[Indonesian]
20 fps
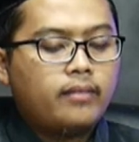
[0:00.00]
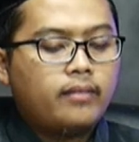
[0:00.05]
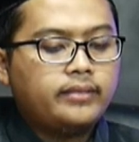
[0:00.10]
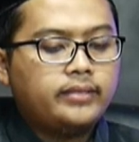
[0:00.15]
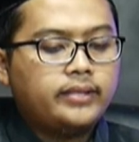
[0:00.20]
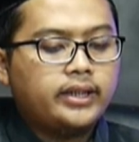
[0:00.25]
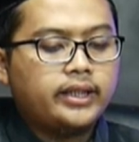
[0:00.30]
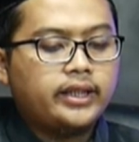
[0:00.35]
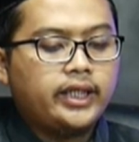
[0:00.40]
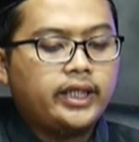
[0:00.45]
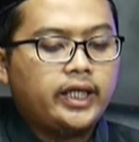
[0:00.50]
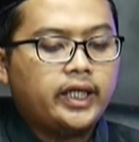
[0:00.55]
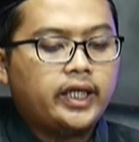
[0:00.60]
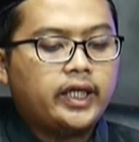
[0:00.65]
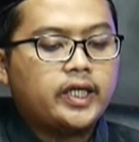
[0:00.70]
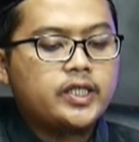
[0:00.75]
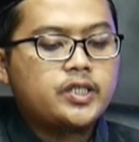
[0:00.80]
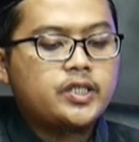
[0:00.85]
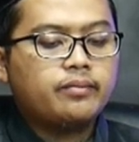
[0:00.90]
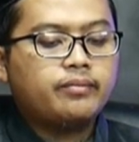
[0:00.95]
Dan ini
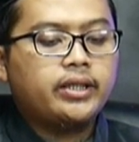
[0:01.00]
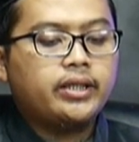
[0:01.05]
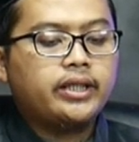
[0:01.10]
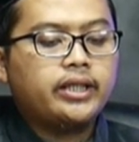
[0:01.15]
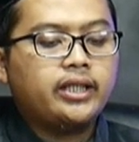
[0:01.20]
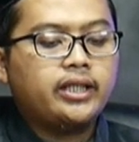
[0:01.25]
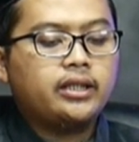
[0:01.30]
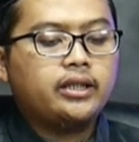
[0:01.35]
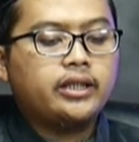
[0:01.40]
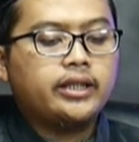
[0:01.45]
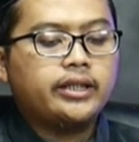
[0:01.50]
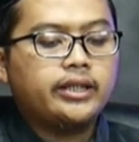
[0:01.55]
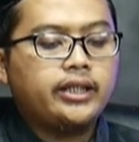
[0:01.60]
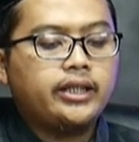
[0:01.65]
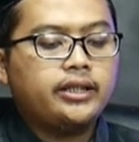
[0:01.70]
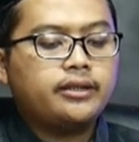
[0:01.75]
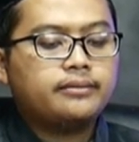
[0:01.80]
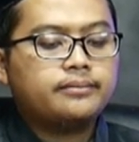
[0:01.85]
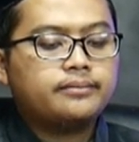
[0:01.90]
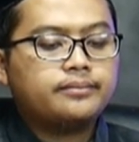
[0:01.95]
adalah sebagian
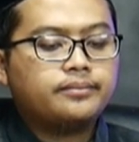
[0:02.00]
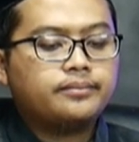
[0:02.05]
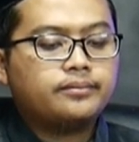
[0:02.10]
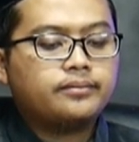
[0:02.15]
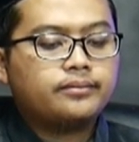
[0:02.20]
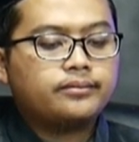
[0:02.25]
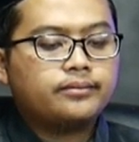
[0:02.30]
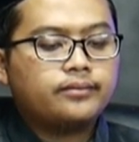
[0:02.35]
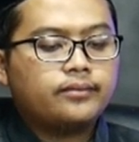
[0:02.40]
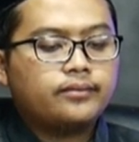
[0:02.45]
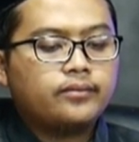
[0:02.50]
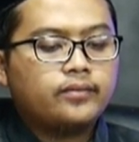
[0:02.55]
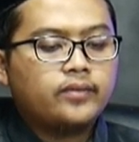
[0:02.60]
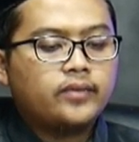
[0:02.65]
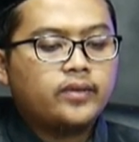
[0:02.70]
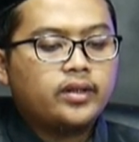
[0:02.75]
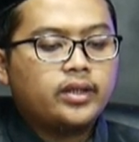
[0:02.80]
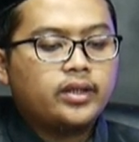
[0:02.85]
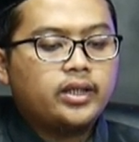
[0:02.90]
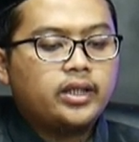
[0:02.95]
dari
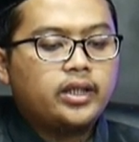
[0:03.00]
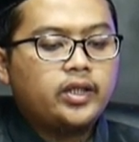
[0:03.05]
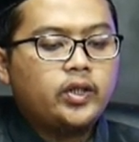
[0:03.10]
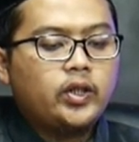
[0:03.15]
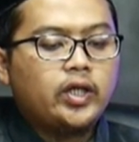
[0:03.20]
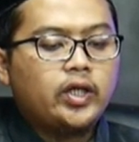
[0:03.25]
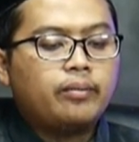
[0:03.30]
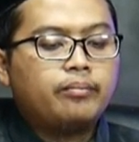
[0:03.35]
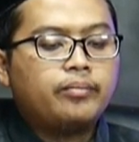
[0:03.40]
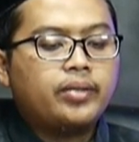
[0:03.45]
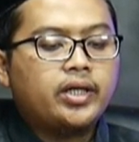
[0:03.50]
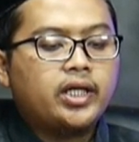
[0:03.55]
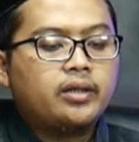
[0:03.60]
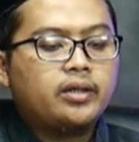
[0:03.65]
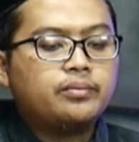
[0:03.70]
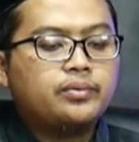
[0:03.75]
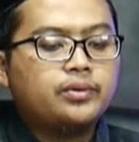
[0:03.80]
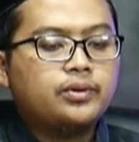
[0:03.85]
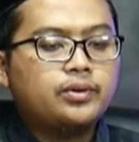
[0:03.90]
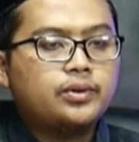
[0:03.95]
dampak
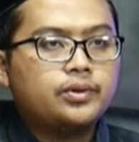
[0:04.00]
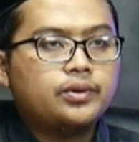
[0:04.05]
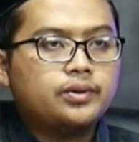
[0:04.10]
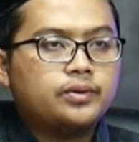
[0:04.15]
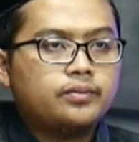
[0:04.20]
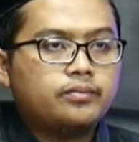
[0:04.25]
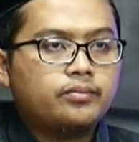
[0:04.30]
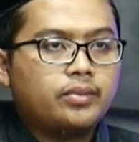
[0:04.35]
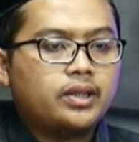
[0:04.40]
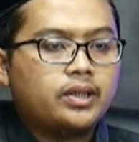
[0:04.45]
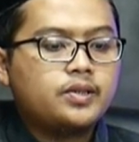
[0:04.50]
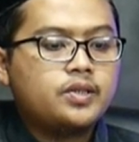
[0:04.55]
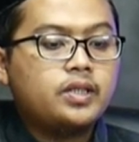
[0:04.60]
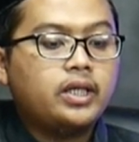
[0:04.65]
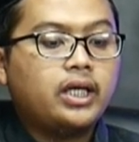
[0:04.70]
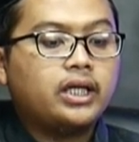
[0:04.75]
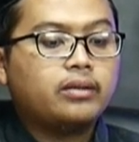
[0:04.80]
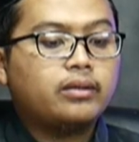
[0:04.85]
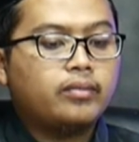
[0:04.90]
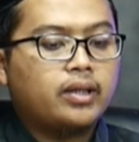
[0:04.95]
buruk
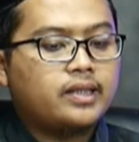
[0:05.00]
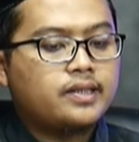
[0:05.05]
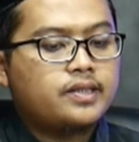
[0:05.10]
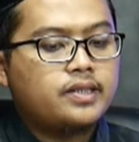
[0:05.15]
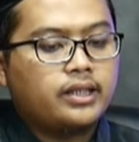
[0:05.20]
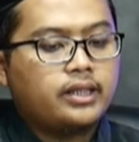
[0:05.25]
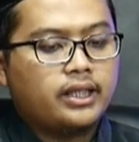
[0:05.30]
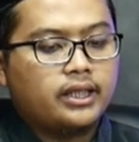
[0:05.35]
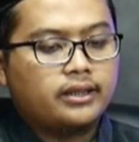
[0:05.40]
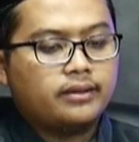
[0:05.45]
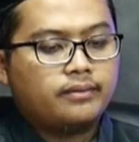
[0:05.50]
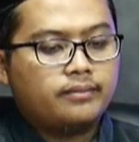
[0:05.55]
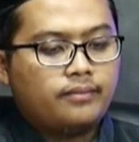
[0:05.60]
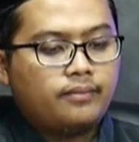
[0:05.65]
maksiat-maksiat.